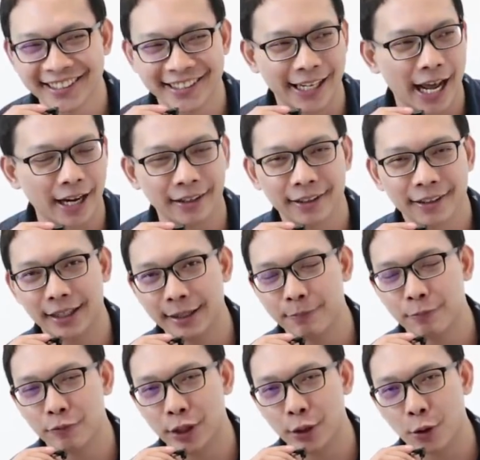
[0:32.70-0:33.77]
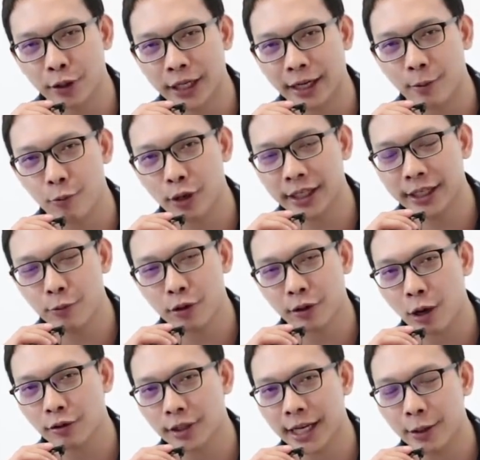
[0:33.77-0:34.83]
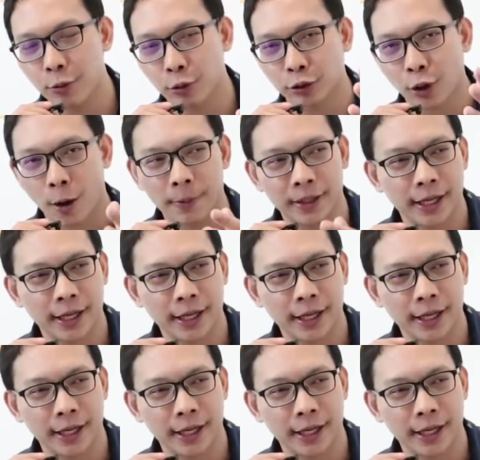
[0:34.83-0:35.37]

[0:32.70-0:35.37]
ฉะนั้นคลิปวิดีโอเทรดเอาม่วนที่พวกเราจะได้ดูต่อไป